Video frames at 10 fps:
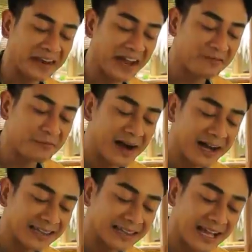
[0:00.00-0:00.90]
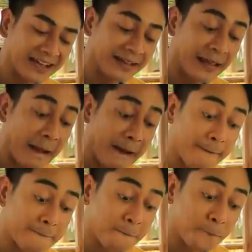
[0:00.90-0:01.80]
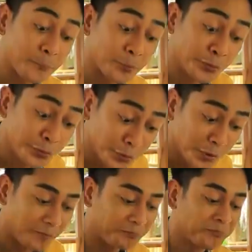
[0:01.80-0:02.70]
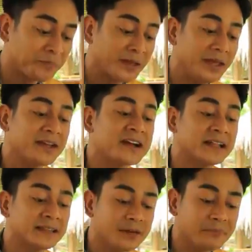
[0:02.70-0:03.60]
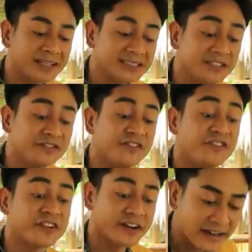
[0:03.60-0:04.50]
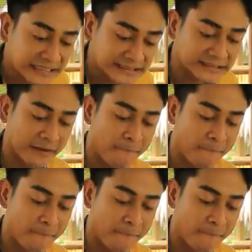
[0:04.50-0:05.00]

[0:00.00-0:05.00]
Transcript: Enak banget dagingnya empuk. Ikannya masih fresh.